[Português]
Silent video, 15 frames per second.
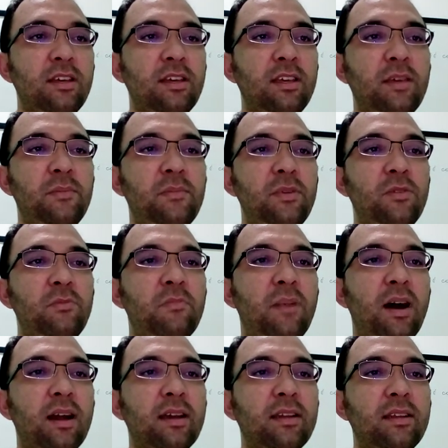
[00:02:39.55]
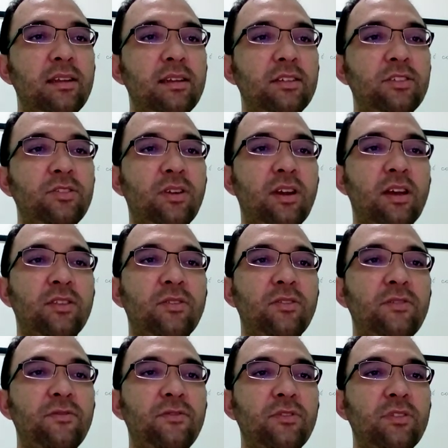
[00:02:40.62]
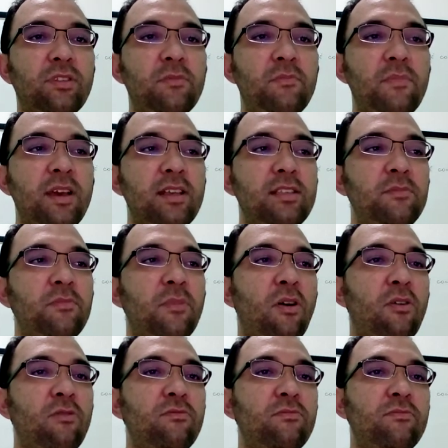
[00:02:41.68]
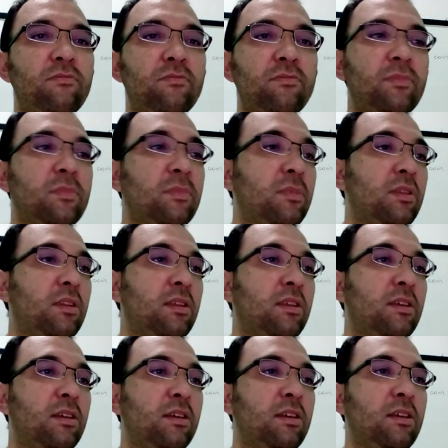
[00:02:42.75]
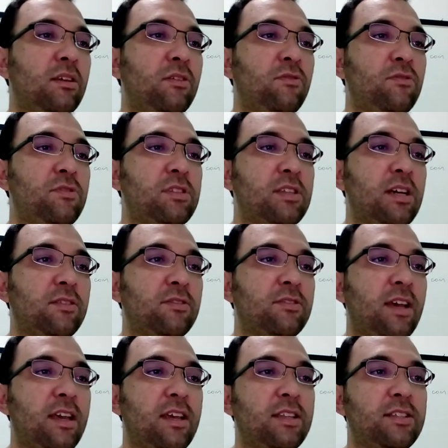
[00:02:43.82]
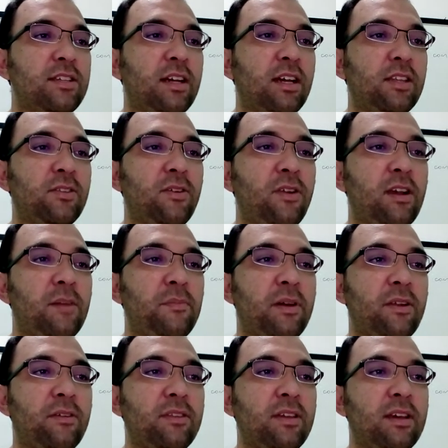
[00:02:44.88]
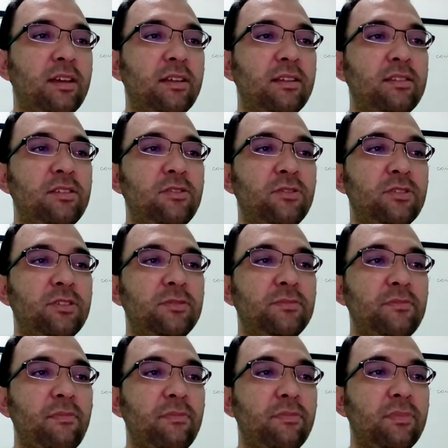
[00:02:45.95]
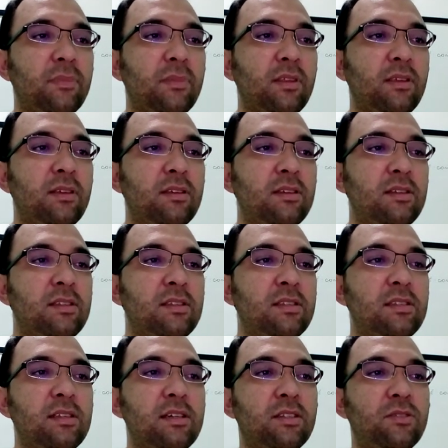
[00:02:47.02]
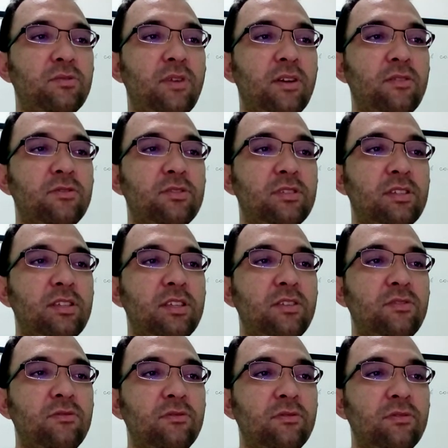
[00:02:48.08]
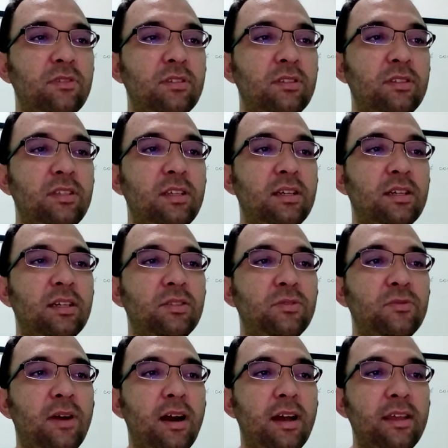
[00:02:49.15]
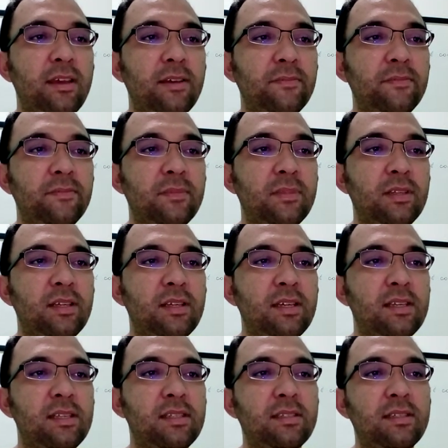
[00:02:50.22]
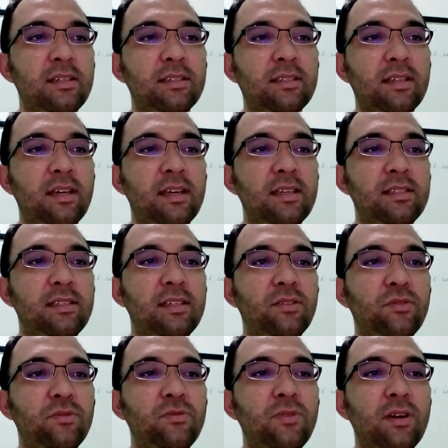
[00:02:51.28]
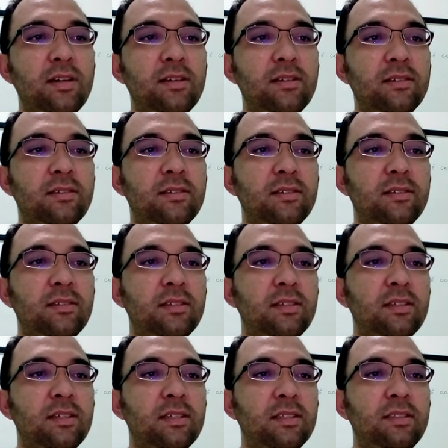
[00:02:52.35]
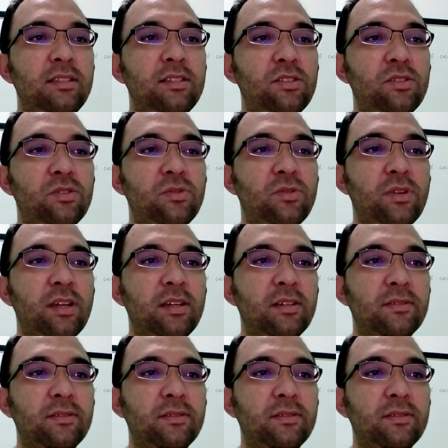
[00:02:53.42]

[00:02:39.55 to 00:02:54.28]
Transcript: e Bill Buckner, jogador de, de beisebol. Os santos da Igreja Católica para o dia de hoje: Santo Agostinho de Cantuária, Santa Restitua de Soura,